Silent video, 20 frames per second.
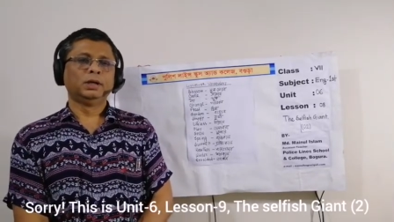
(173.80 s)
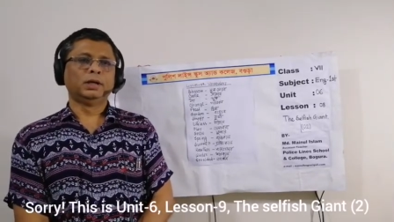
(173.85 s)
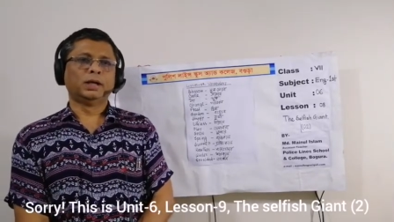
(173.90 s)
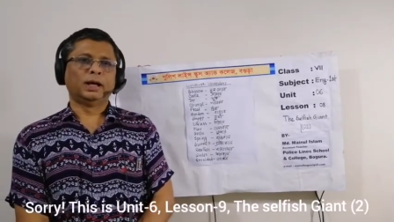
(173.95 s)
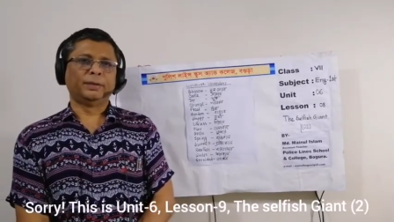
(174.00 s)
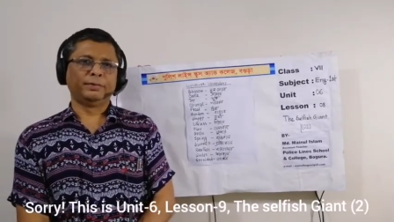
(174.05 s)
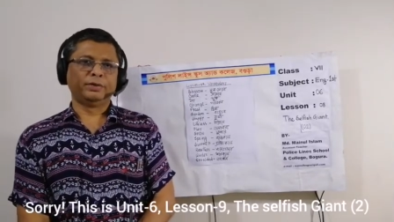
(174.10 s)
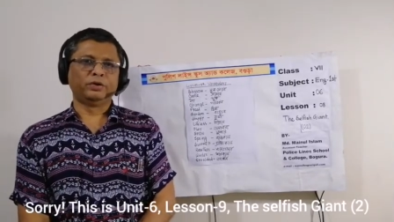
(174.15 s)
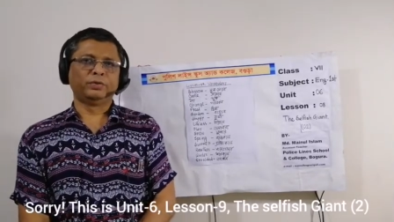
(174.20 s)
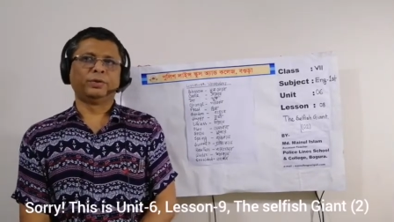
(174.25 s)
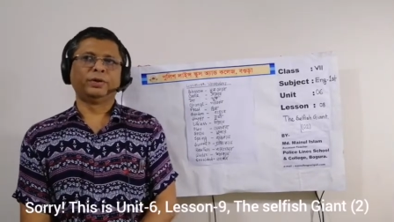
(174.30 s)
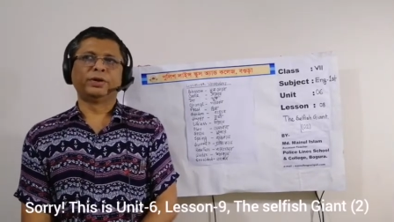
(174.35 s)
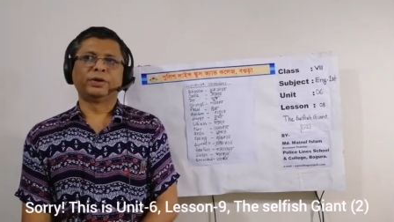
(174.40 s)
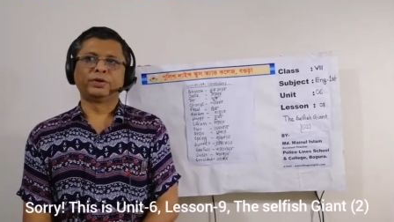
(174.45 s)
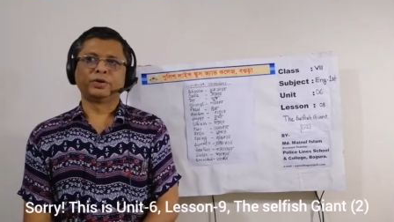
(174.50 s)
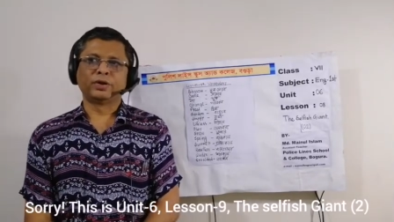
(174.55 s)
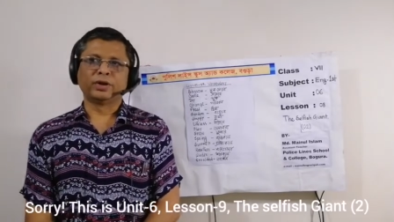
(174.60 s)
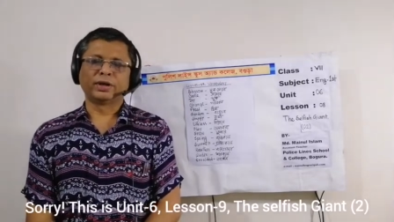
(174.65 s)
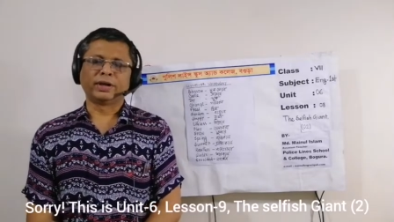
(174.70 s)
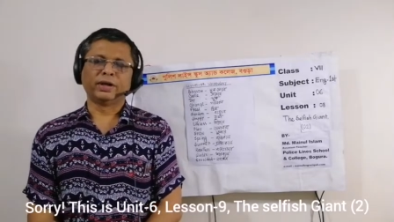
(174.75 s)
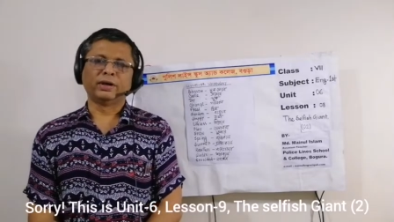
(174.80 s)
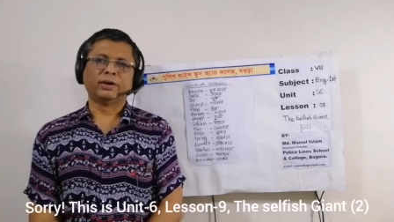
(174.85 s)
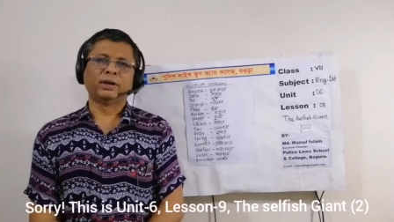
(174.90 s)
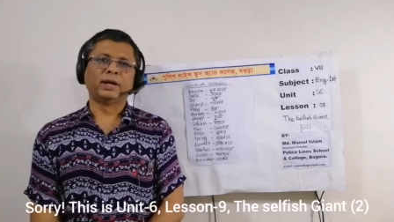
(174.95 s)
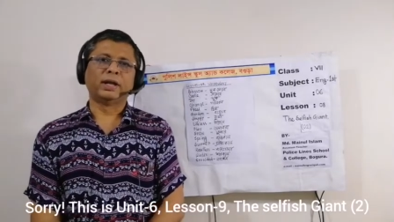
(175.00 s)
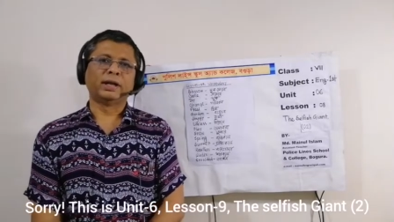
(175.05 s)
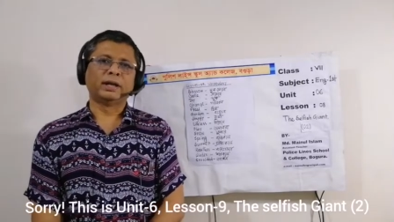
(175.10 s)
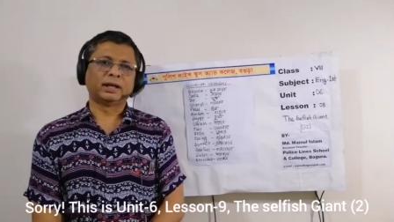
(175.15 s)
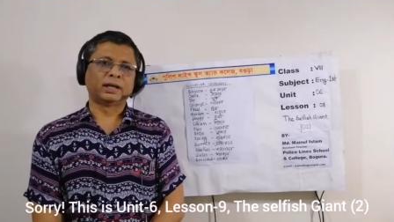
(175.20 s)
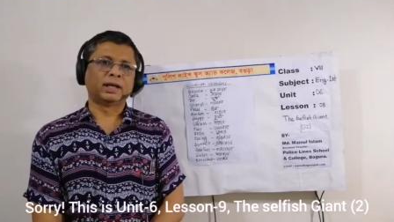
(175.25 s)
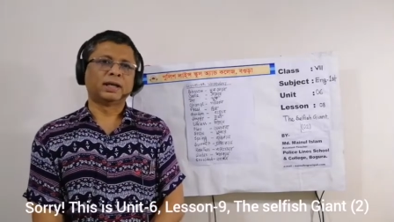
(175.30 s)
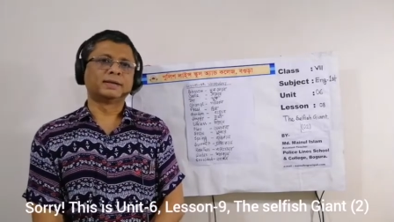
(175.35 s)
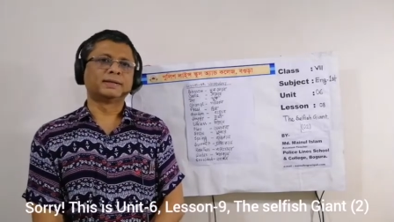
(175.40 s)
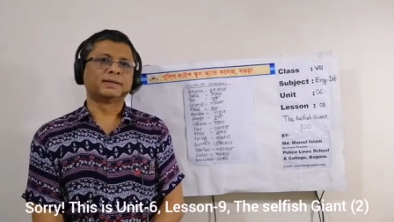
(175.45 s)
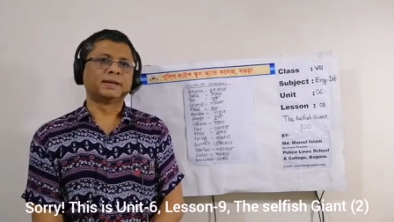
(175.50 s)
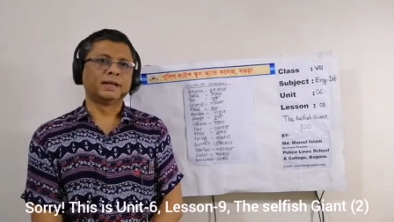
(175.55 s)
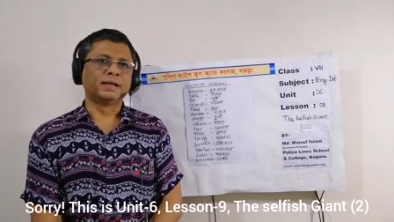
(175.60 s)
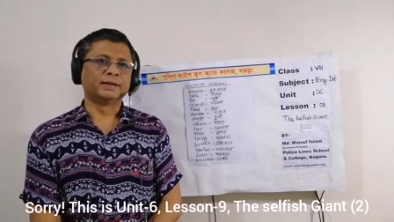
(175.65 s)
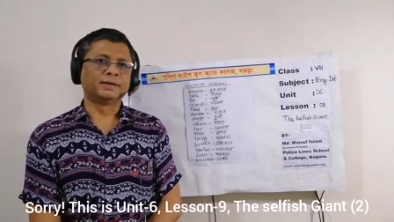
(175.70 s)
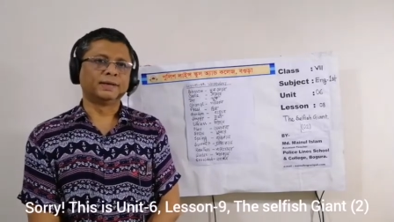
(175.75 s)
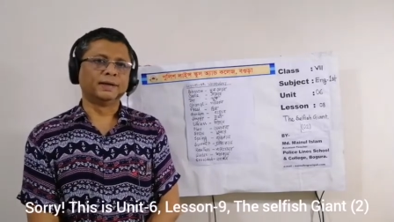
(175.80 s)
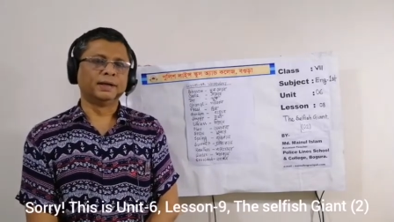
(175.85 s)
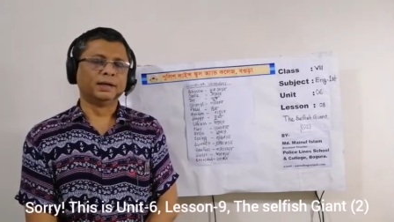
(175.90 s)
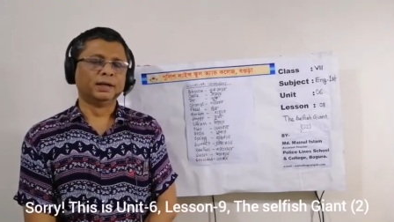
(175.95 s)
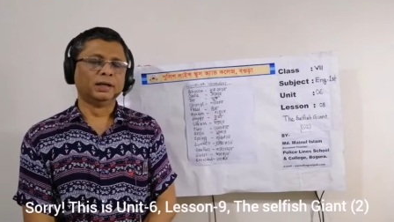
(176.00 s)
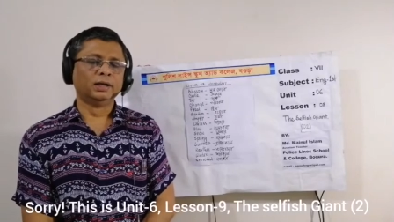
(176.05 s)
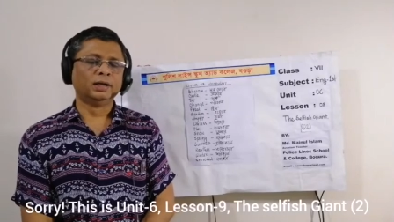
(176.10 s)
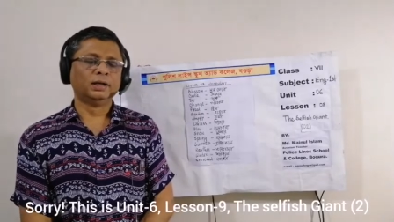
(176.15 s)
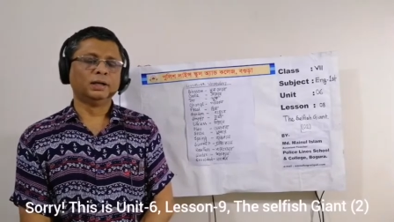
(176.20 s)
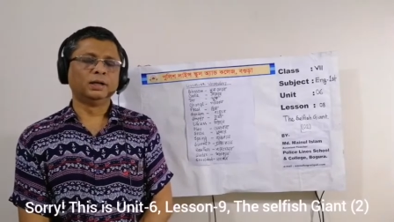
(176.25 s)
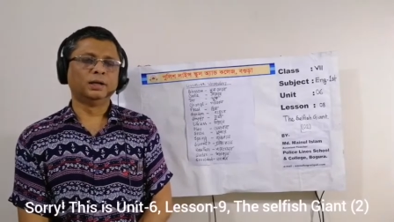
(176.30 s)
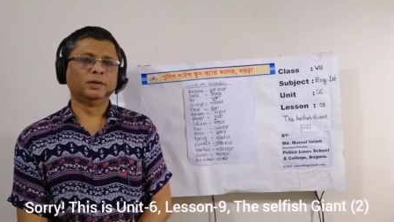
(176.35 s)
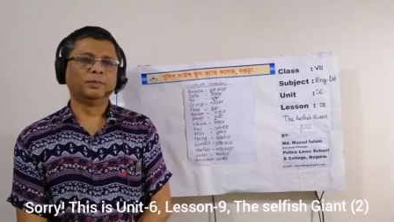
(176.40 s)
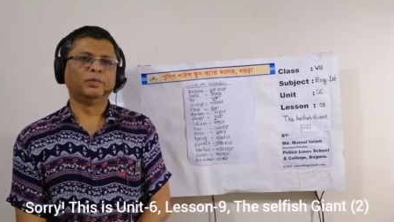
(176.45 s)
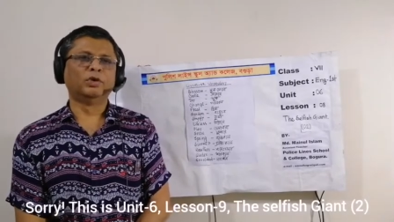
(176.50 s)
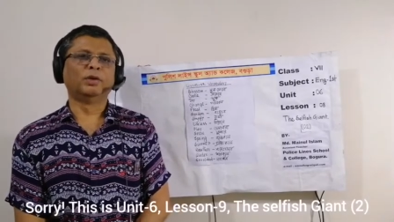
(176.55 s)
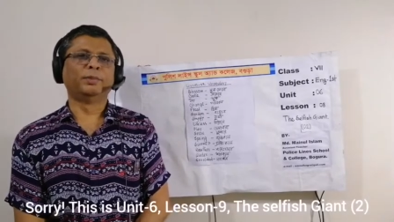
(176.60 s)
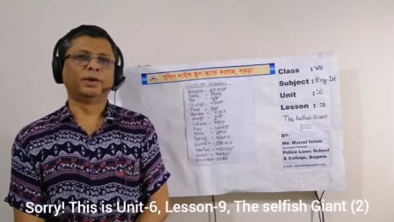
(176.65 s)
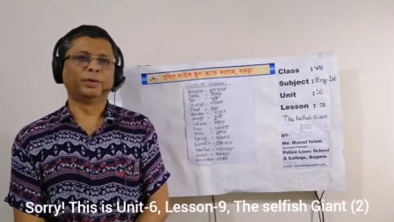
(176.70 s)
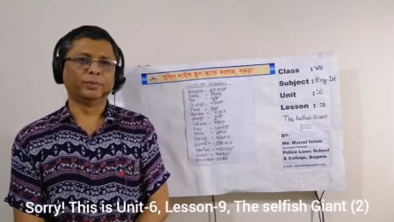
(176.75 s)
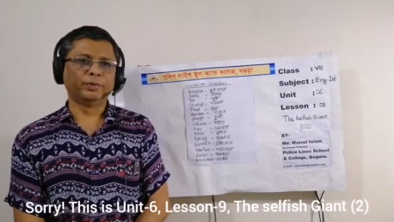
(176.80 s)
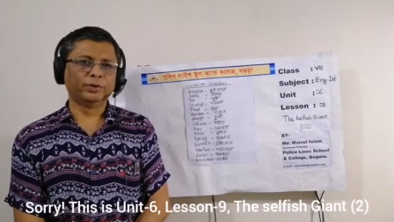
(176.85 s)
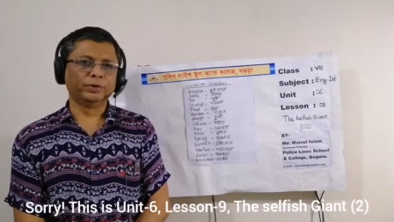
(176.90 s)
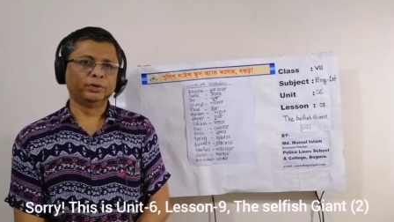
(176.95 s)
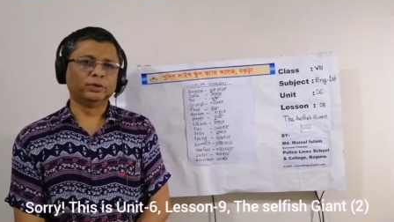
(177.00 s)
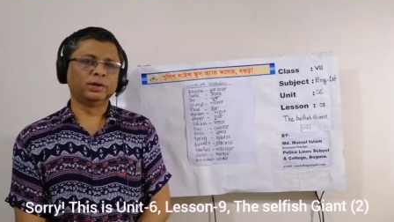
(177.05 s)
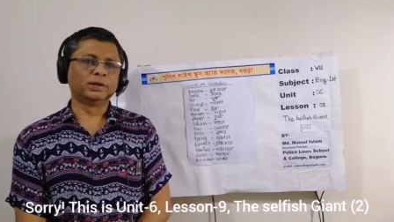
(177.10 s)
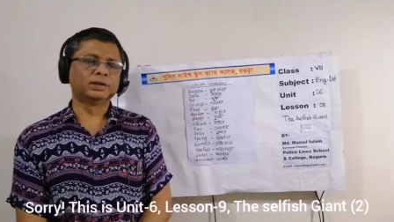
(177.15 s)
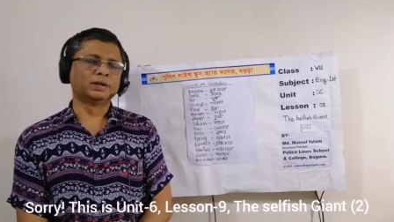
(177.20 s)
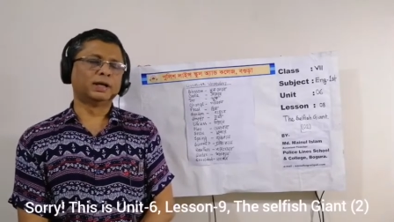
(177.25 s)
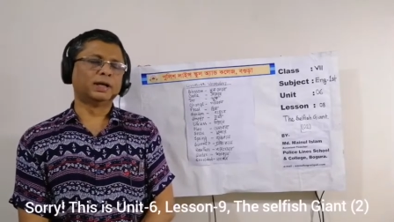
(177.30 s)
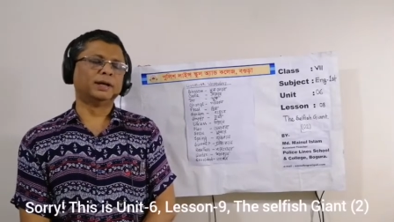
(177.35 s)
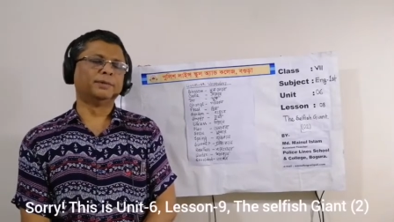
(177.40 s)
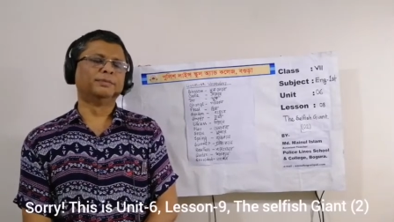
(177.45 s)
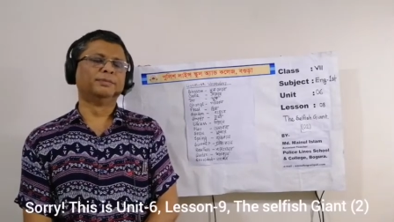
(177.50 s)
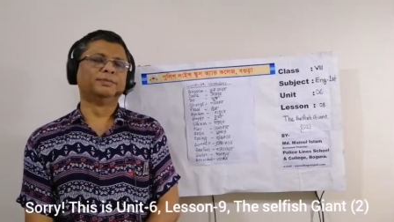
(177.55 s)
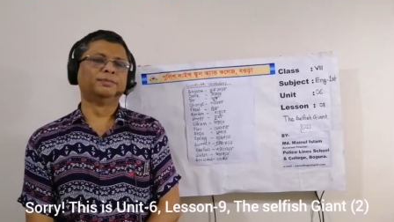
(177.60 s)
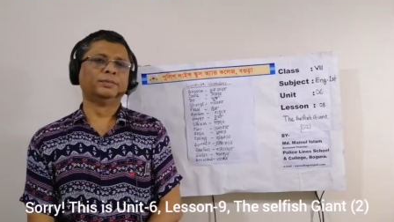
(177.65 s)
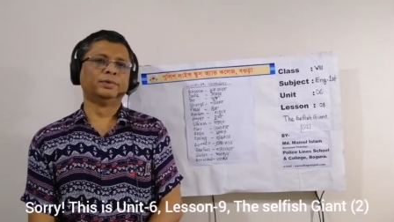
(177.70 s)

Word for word: আমি তোমাদের সঙ্গে অনলাইন ক্লাসে আছি মোহাম্মদ মইনুল ইসলাম